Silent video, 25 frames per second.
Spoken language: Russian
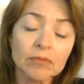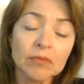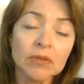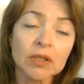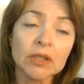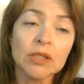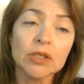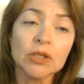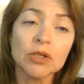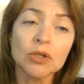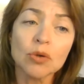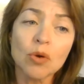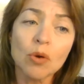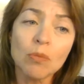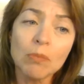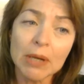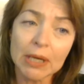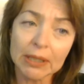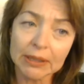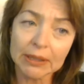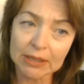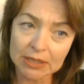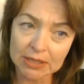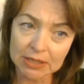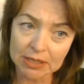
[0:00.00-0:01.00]
И хром
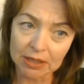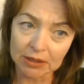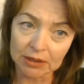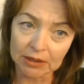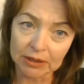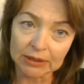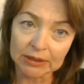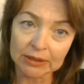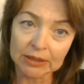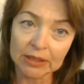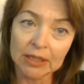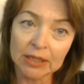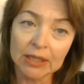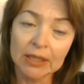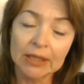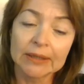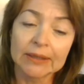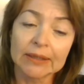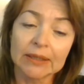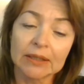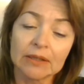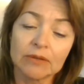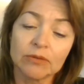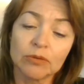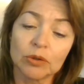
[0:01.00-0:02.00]
это делает.
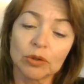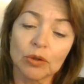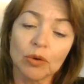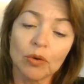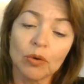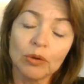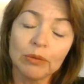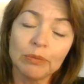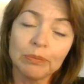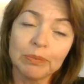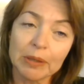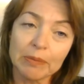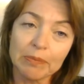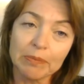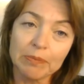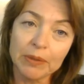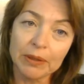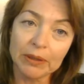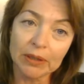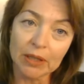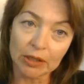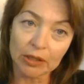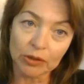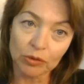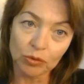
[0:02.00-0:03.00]
Так вот, он
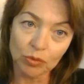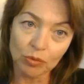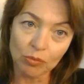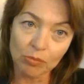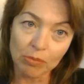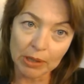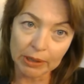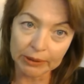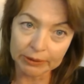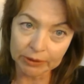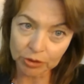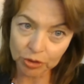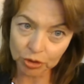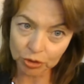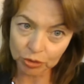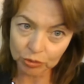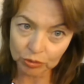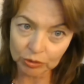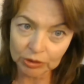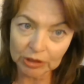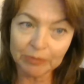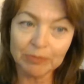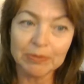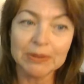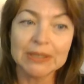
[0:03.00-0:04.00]
пропил одну баночку
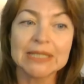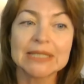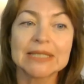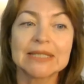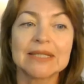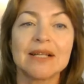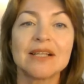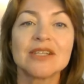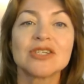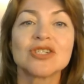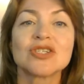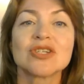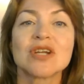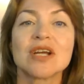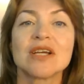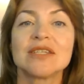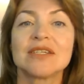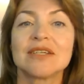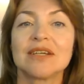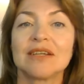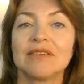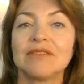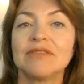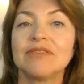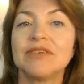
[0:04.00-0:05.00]
и перестал жрать
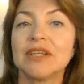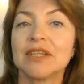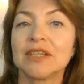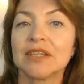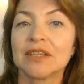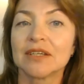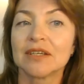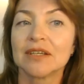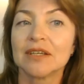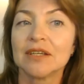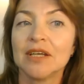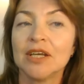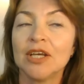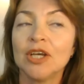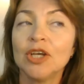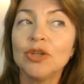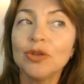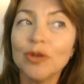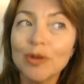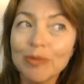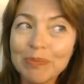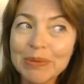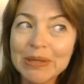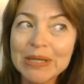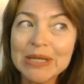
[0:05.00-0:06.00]
конфеты
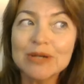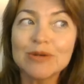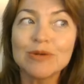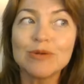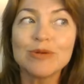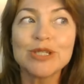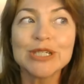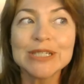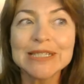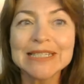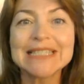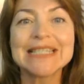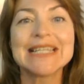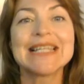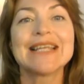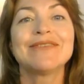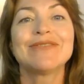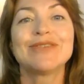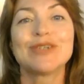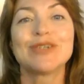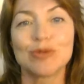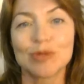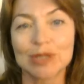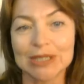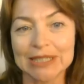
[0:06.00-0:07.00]
но переключился на
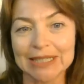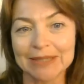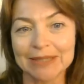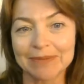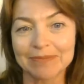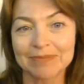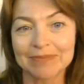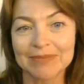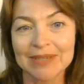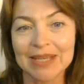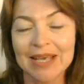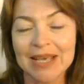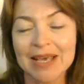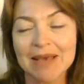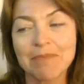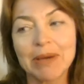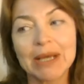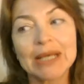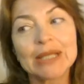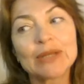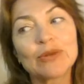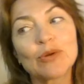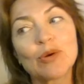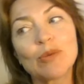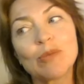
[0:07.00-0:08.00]
фрукты.
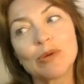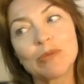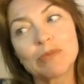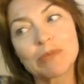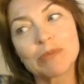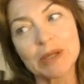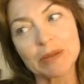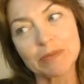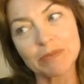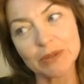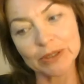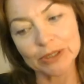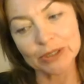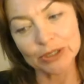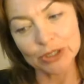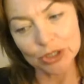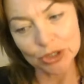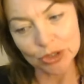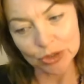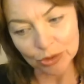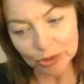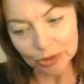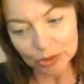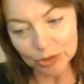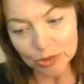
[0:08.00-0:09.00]
Поэтому он пропил
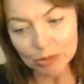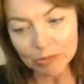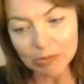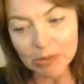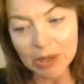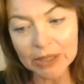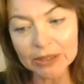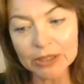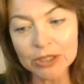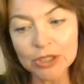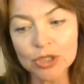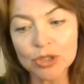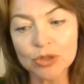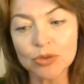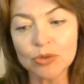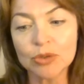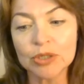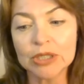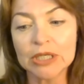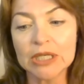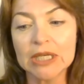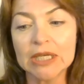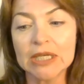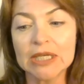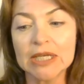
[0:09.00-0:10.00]
еще одну
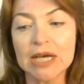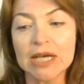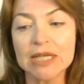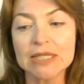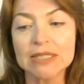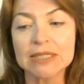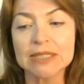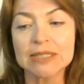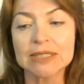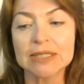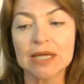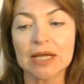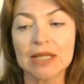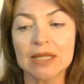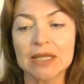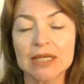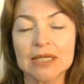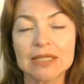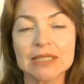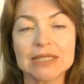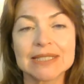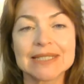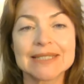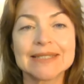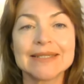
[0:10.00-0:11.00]
баночку, и я
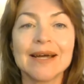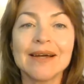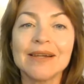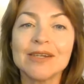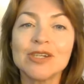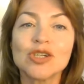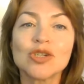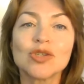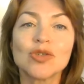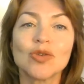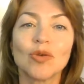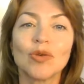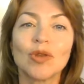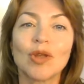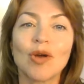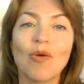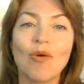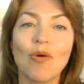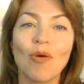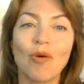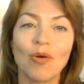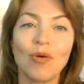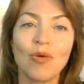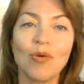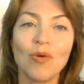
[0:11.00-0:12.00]
стала знать, что
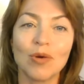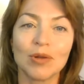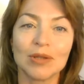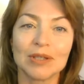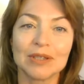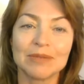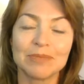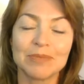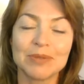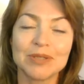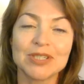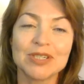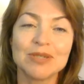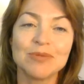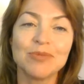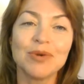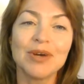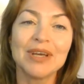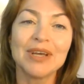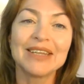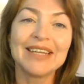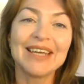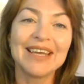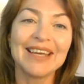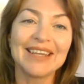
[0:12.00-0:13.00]
такое голод. Почему
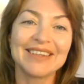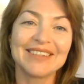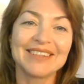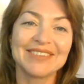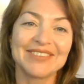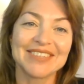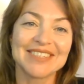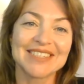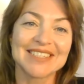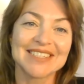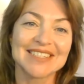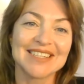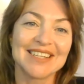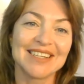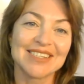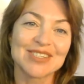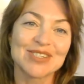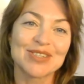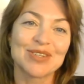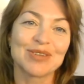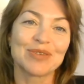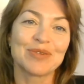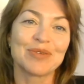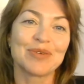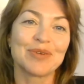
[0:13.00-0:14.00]
я до этого не знала,
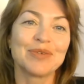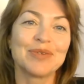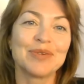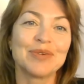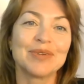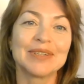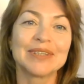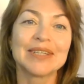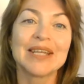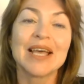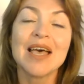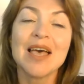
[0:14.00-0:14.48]
что такое голод?